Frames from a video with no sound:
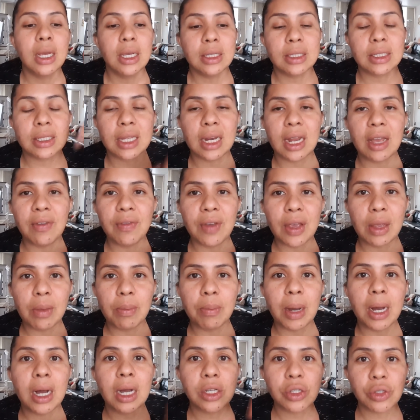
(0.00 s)
escreve aí
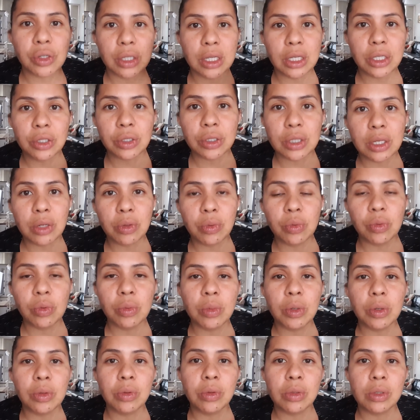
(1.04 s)
embaixo, deixa o seu
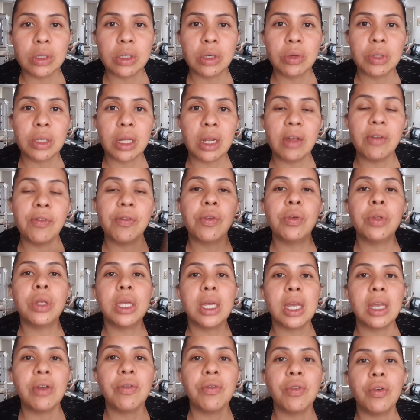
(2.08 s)
número do seu telefone,
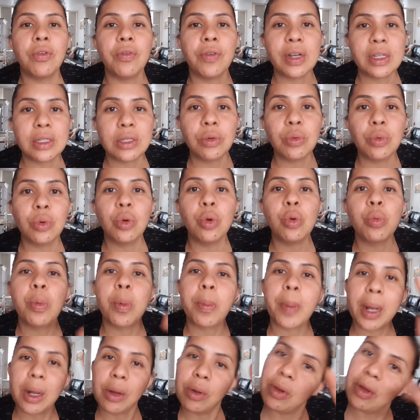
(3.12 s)
que aí eu vou fazer um grupo
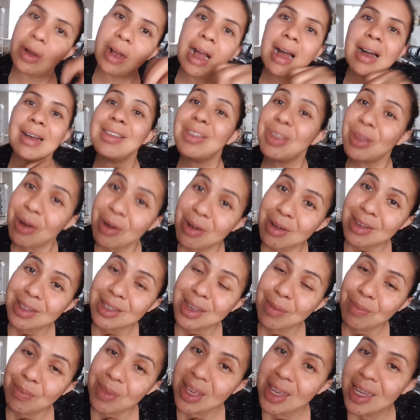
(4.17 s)
para colocar nós,
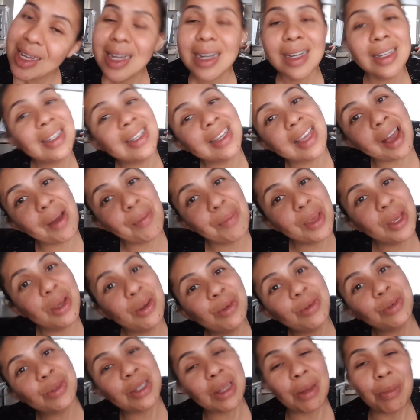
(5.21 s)
amigas e
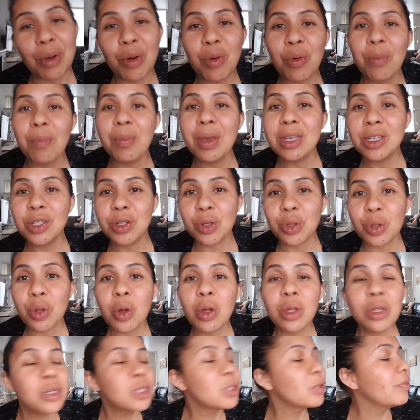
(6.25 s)
amigos, tá bom? Um beijo a
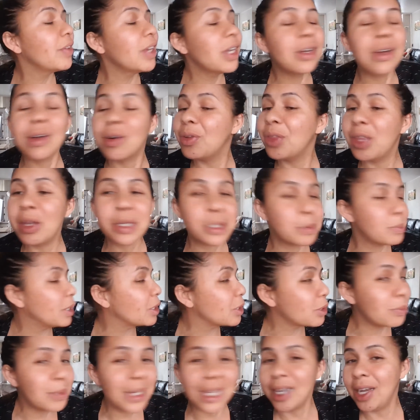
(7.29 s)
todos, fique com Deus,
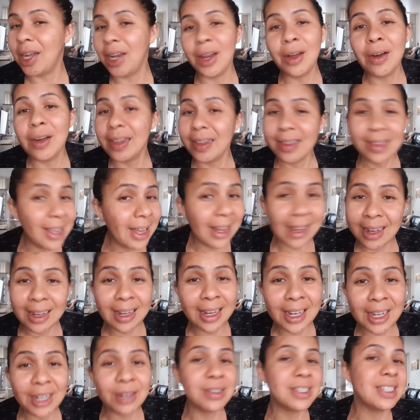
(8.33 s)
meus
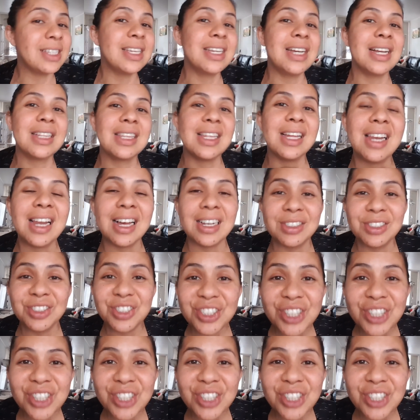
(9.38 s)
milionários, e até lá.